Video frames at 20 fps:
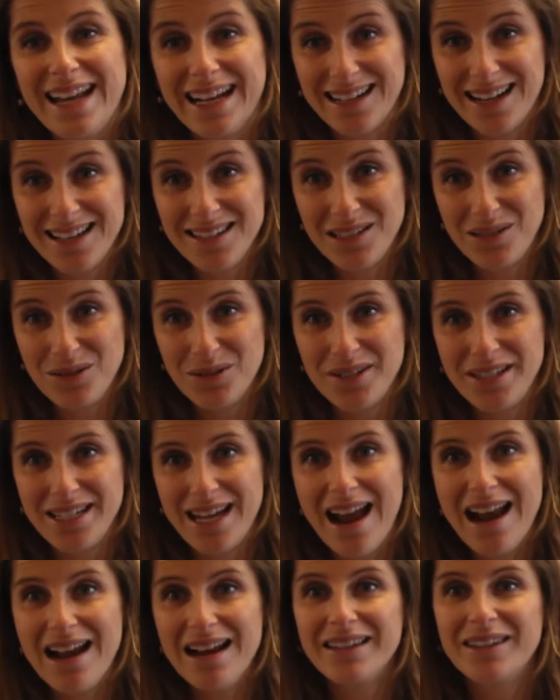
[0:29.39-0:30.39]
La glace et le
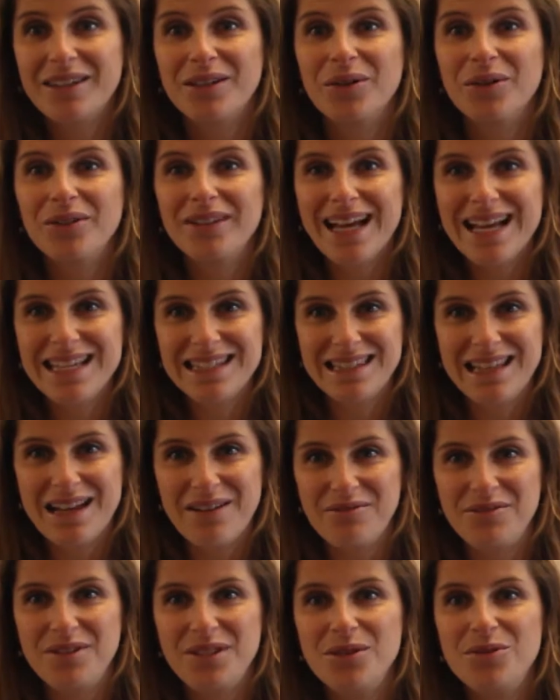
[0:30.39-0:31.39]
ciel qui retrace
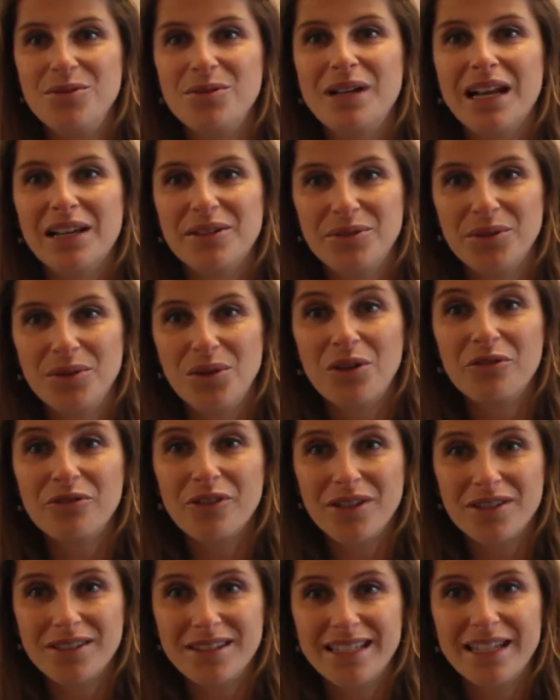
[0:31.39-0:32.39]
la vie du glaciologue
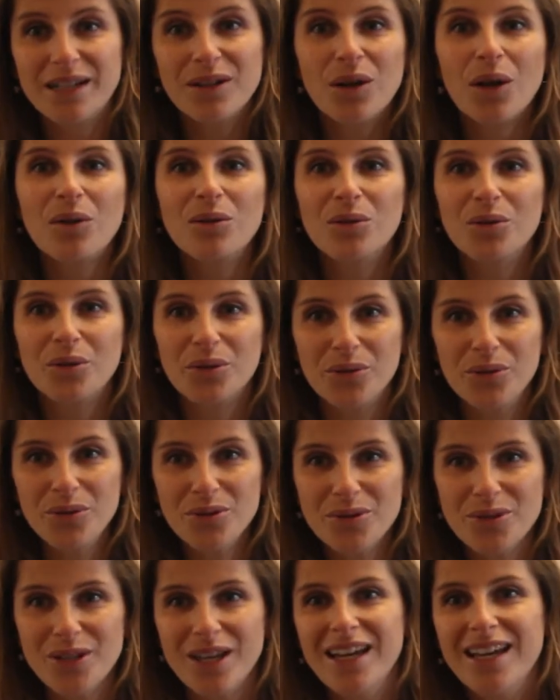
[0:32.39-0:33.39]
français Claude
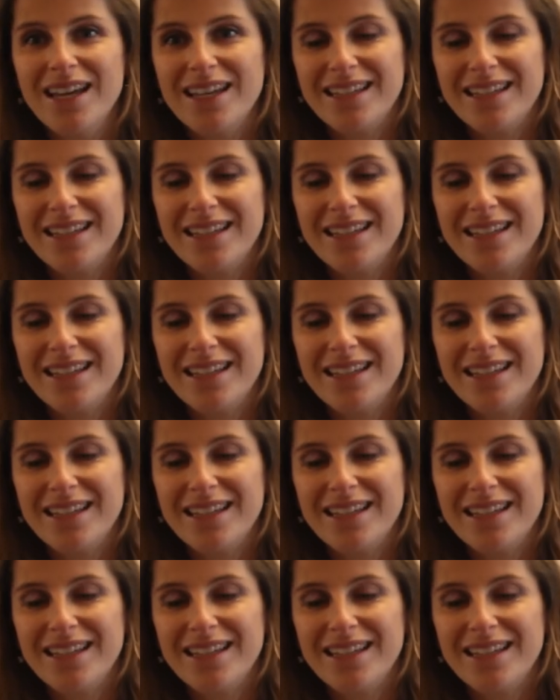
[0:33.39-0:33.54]
Lorius